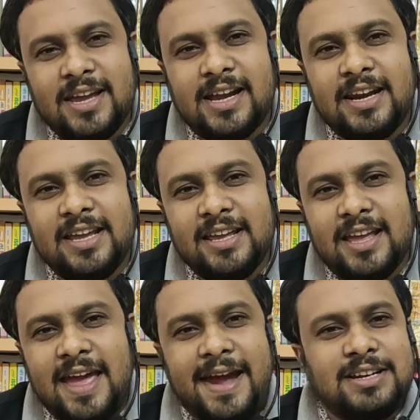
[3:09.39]
এখানে
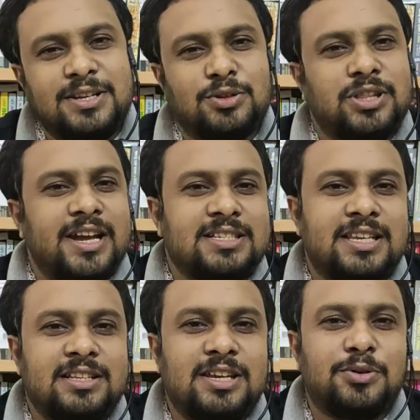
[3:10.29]
একটি অধ্যায়
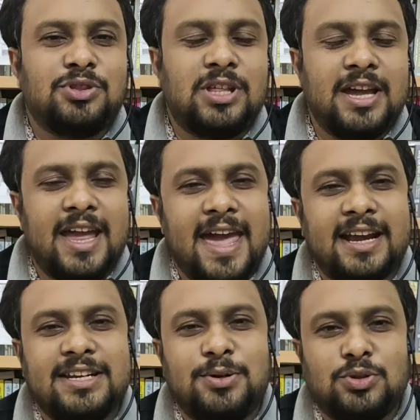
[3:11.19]
আছে যে অধ্যায়
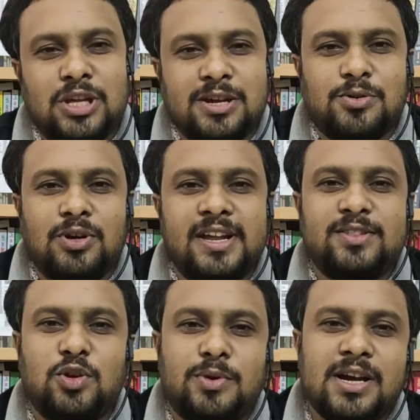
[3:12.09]
একটি অধ্যায় করলেই
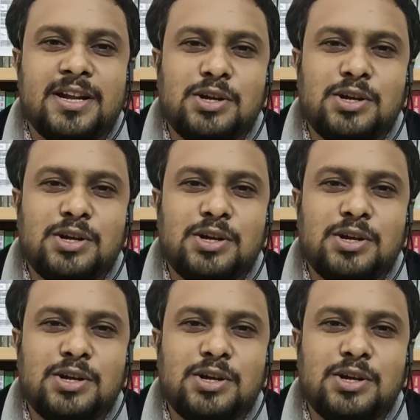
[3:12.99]
তোমার